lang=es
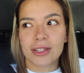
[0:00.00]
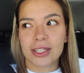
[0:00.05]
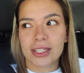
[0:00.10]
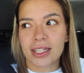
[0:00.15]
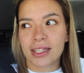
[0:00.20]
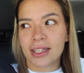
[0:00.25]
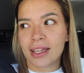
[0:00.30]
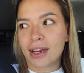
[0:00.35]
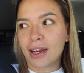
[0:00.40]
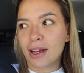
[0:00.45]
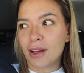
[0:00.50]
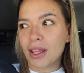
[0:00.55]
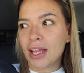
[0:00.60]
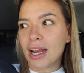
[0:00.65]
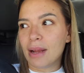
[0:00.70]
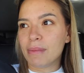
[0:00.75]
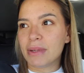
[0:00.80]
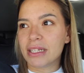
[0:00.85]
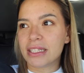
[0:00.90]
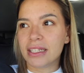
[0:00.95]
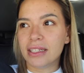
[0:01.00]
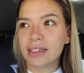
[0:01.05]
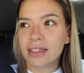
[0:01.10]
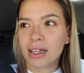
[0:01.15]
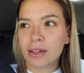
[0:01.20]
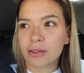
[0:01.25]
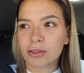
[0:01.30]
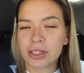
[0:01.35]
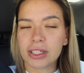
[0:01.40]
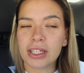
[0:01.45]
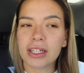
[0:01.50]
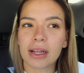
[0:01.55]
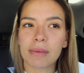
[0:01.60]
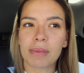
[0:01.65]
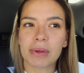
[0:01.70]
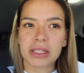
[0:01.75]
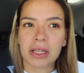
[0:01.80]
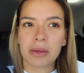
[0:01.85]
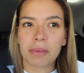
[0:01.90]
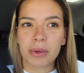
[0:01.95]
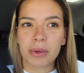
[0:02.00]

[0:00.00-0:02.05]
os enseñaré lo de la mesita. Nos tiene que pasar